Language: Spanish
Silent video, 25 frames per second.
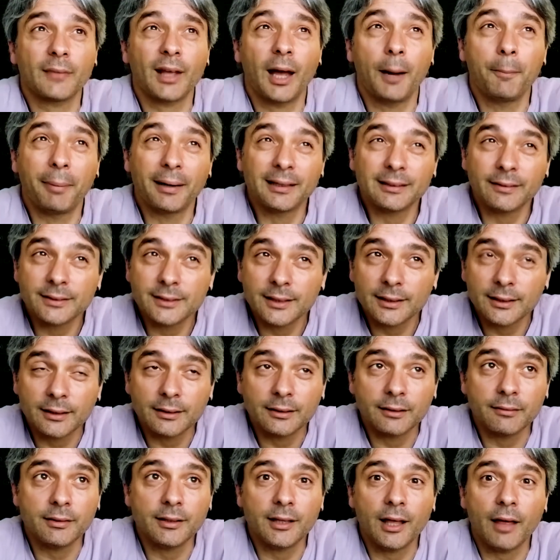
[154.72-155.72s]
Aparte de
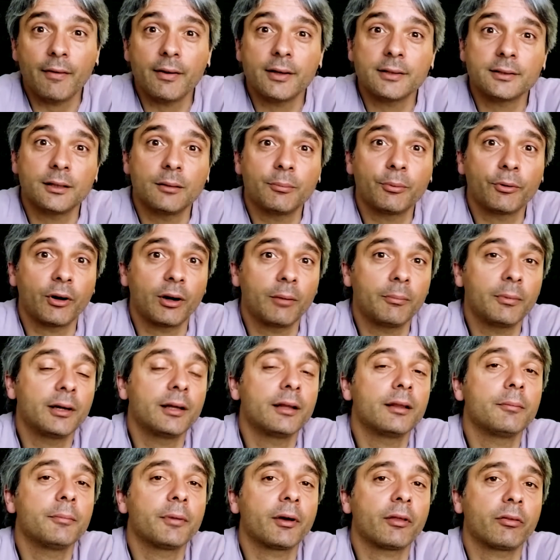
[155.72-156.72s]
esas actividades, el
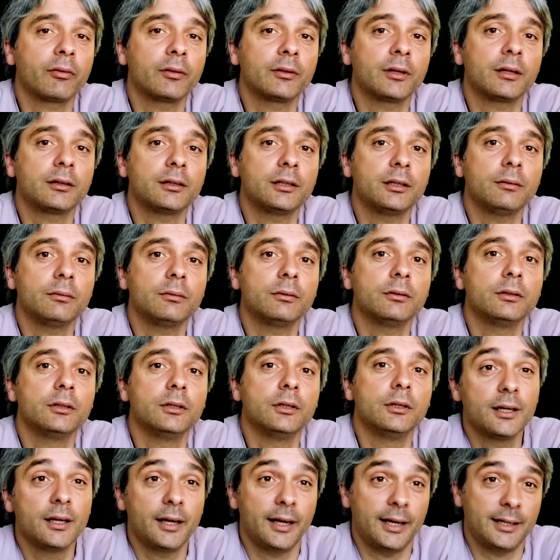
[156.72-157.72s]
programa de envejecimiento
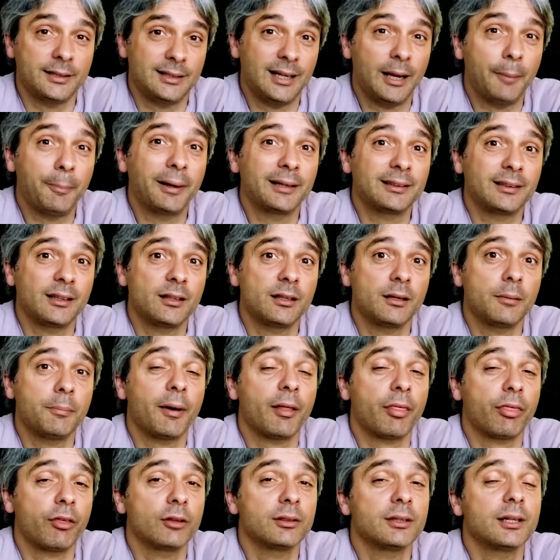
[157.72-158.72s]
activo es la
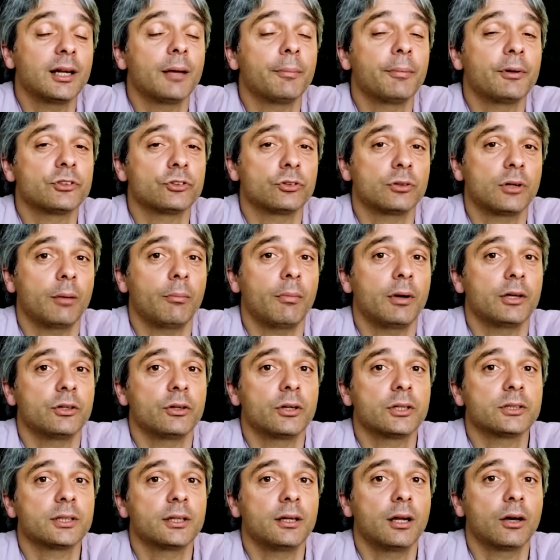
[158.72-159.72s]
participación de las personas
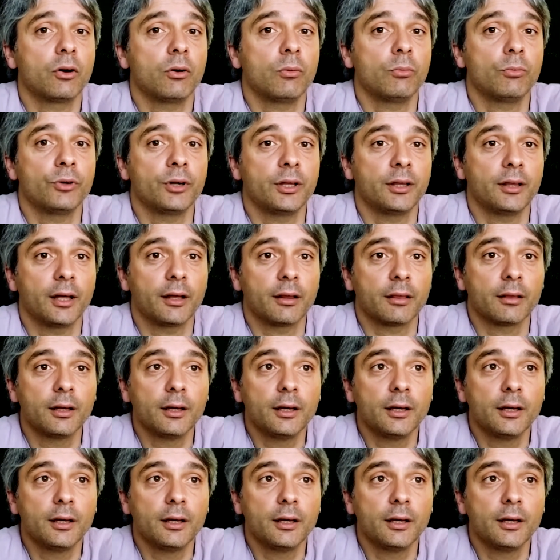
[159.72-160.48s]
mayores en la comunidad.